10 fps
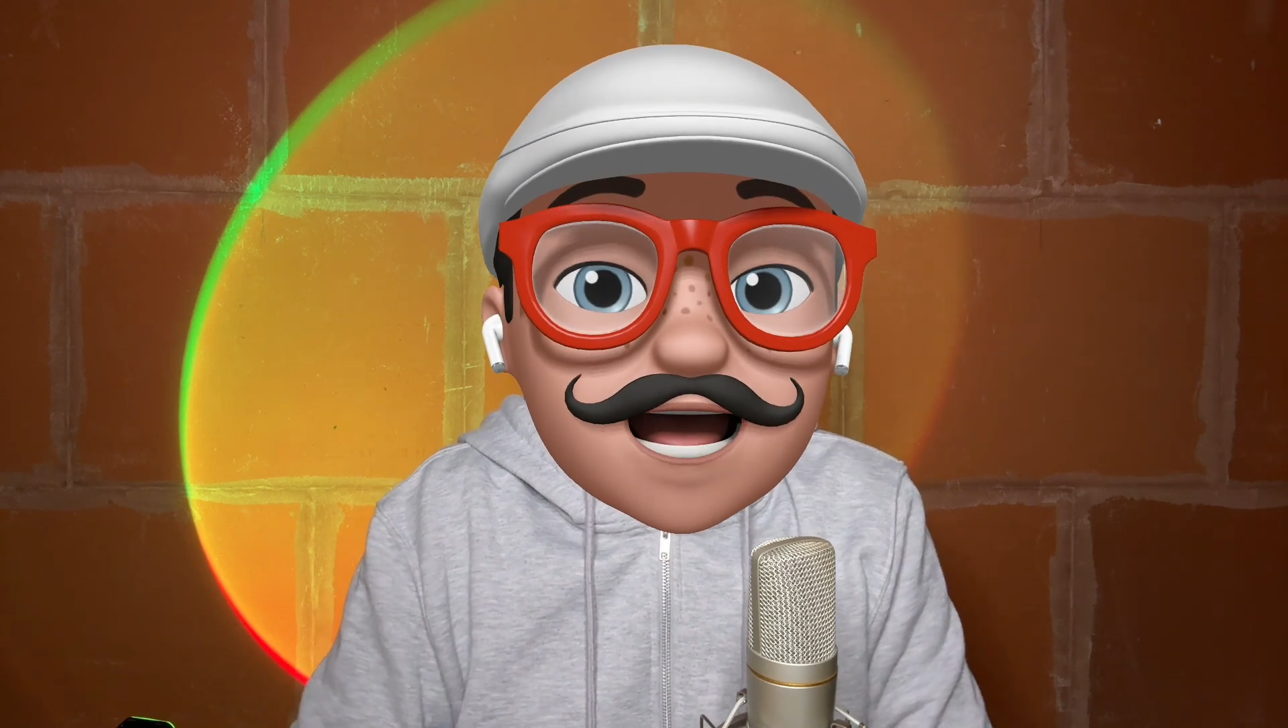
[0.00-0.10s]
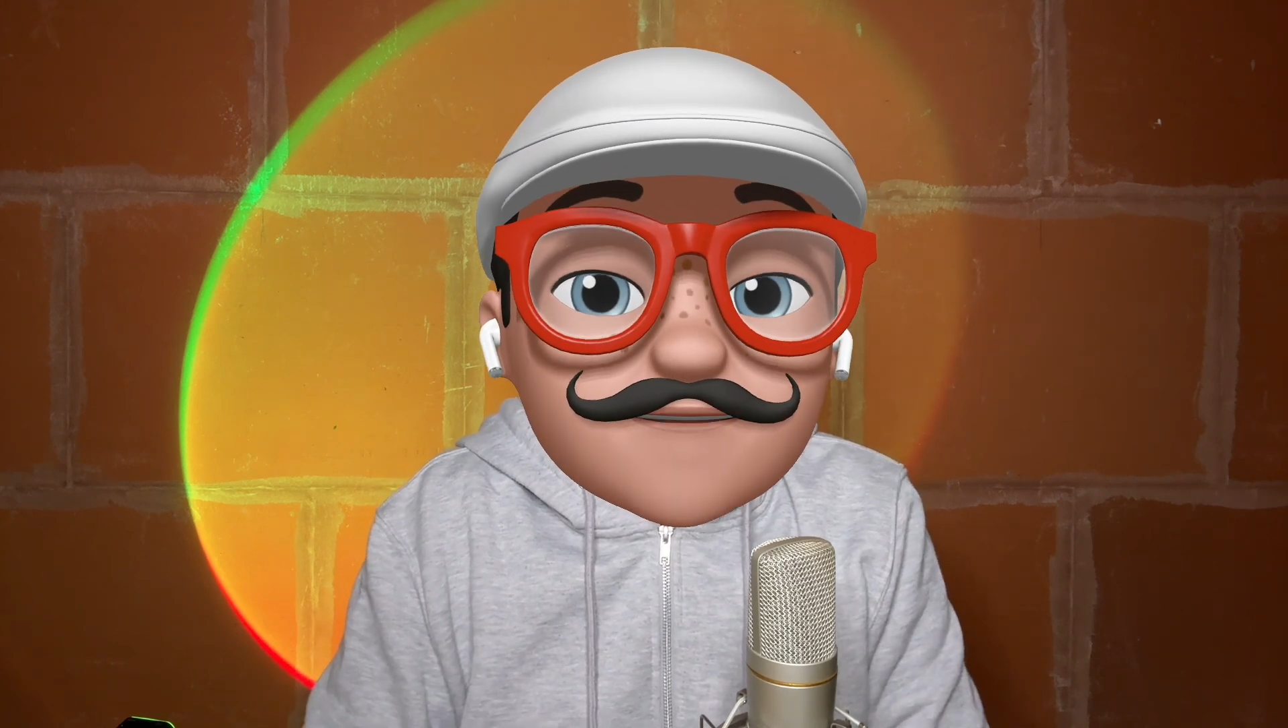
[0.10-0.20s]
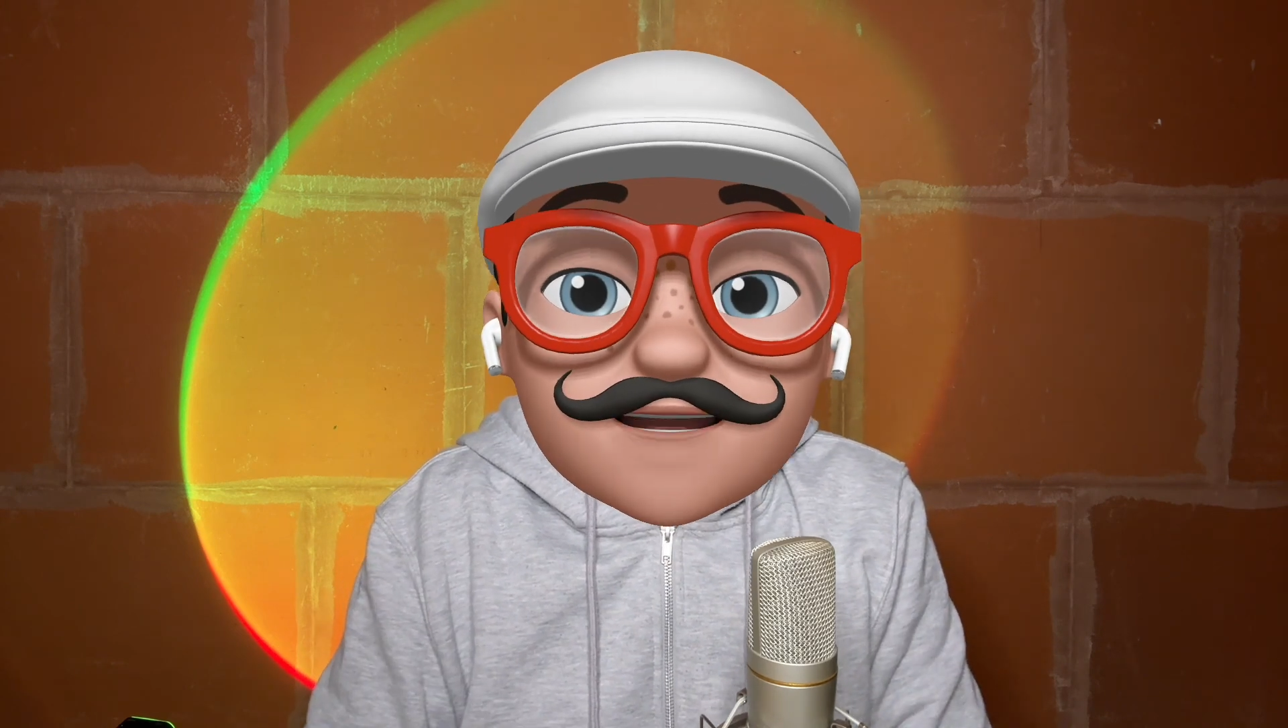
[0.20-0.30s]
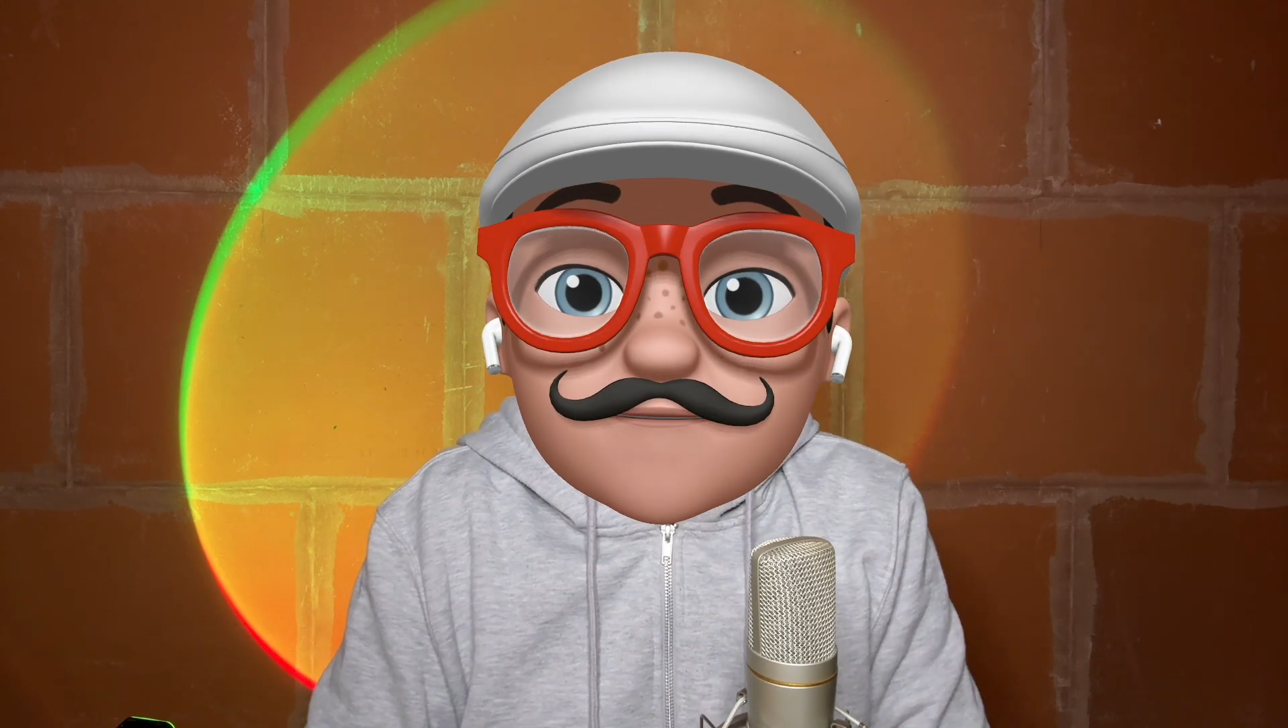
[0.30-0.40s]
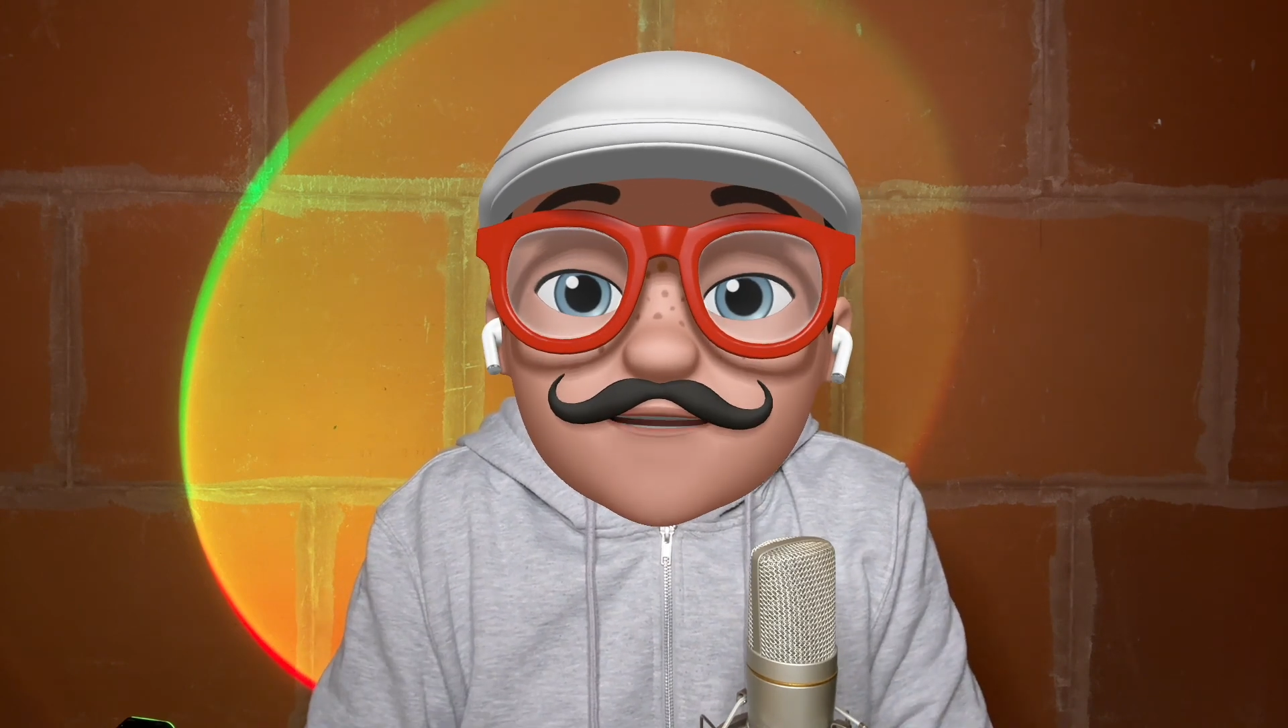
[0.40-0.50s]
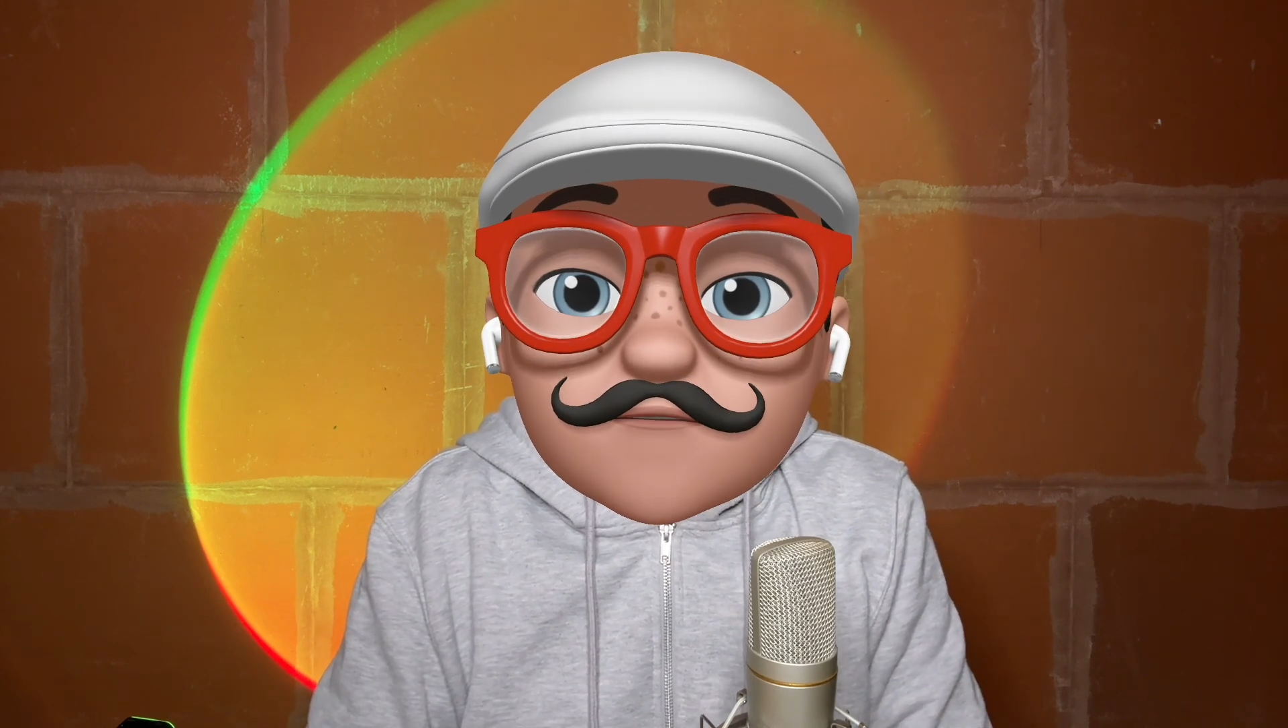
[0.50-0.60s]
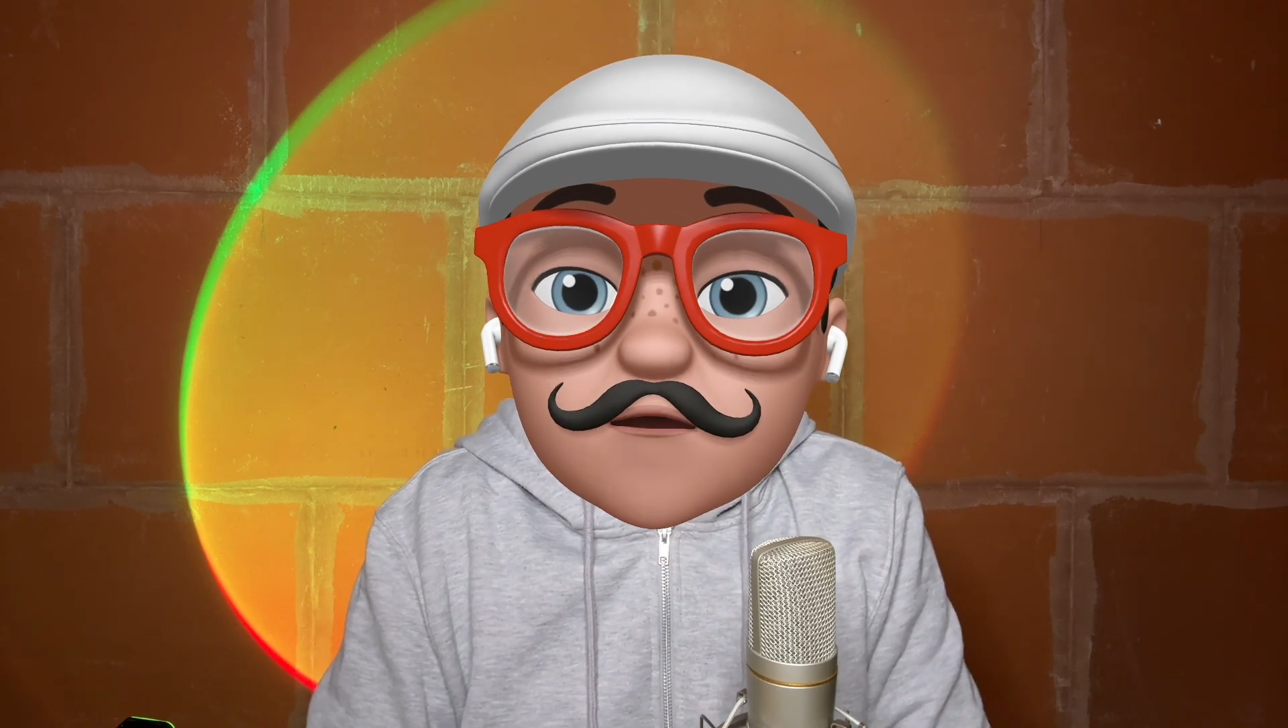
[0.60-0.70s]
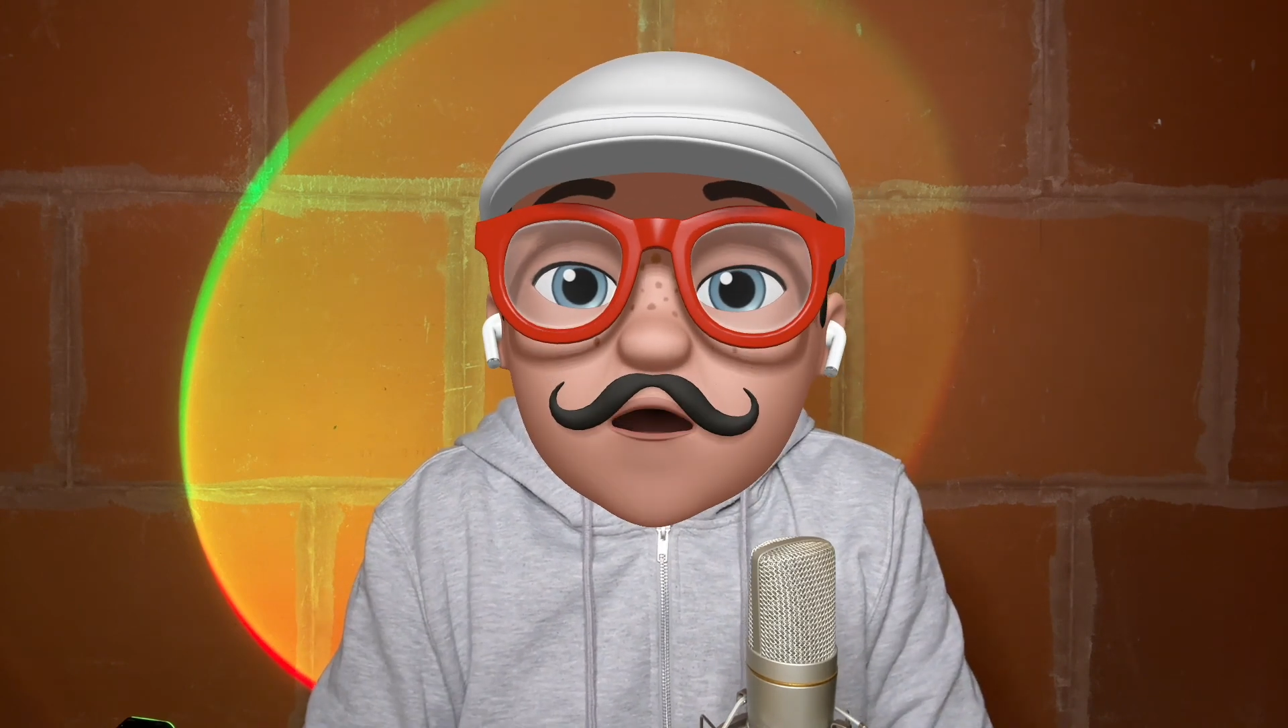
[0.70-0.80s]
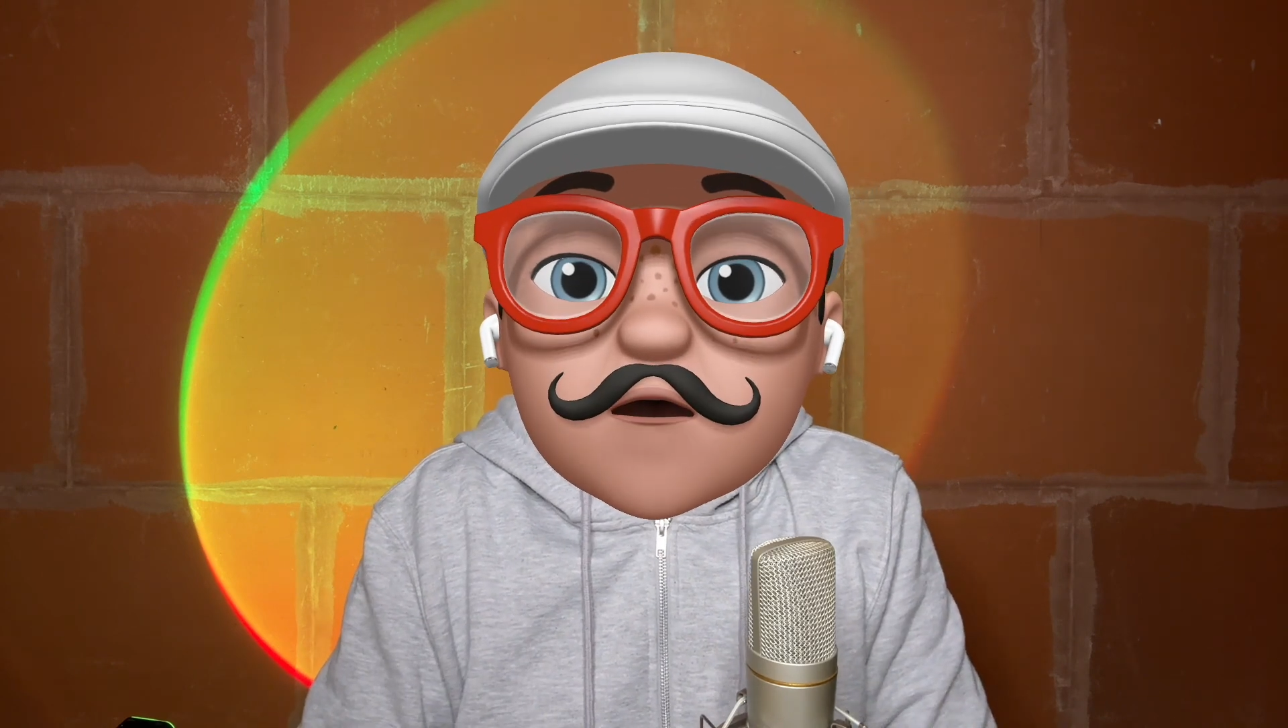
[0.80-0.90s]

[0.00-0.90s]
Avec bien sûr